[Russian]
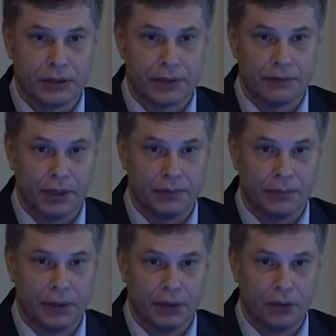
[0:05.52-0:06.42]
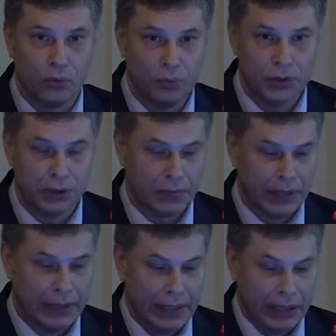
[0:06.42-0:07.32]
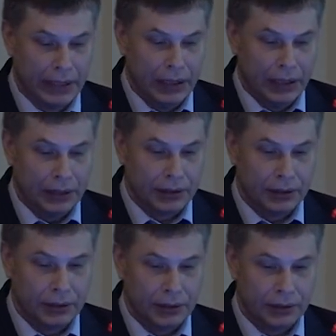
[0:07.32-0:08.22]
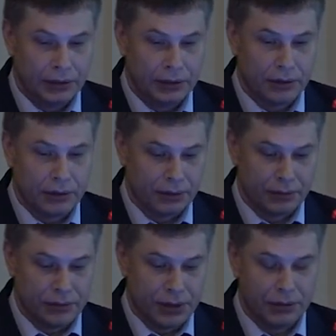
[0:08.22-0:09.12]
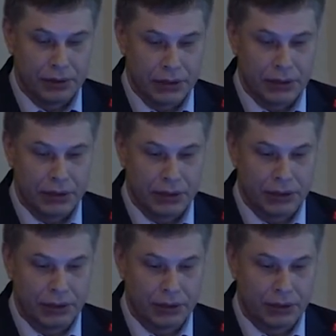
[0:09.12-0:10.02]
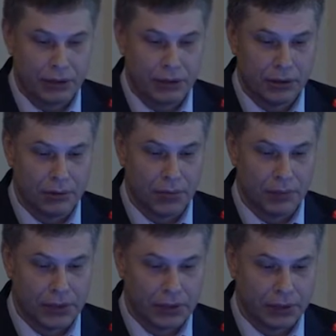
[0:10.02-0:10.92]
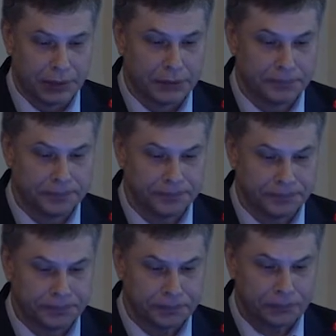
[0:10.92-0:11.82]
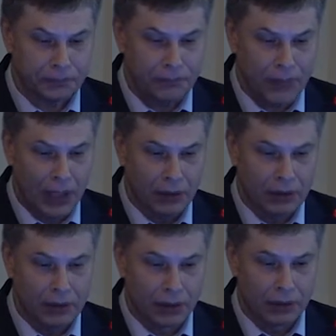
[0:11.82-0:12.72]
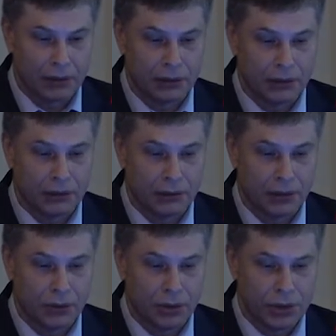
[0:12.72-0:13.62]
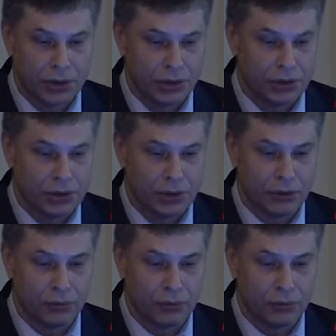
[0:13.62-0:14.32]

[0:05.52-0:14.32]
а, своим опытом и а, сделать акцент на некоторых моментах. Итак, а, хирургическое